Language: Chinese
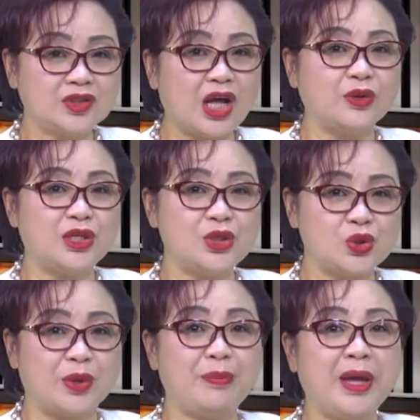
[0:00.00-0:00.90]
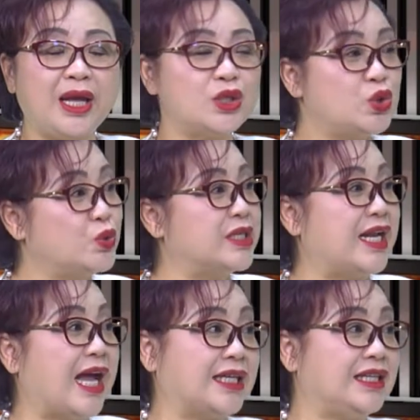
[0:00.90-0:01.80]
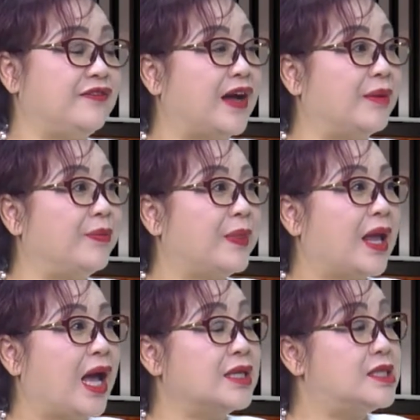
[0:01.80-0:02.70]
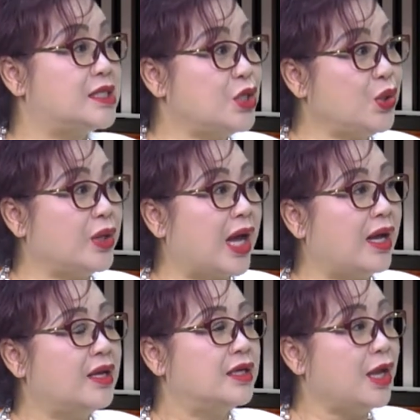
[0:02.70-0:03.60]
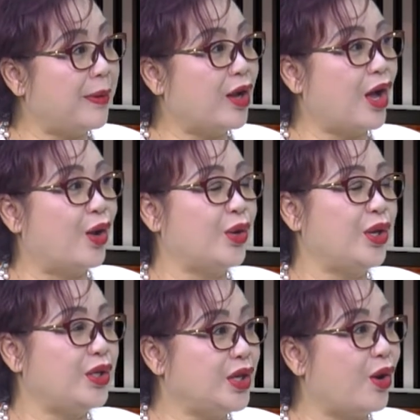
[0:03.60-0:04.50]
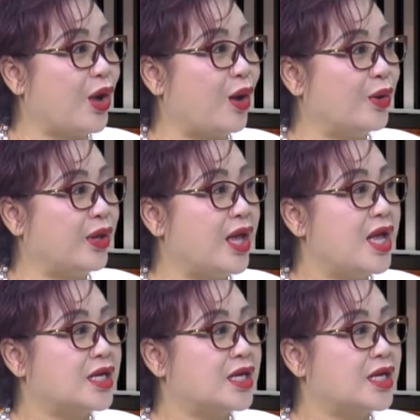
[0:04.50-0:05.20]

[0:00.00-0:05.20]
到底准备住在哪个地方？嗯嗯，好，子女呢要不要考虑？要考虑。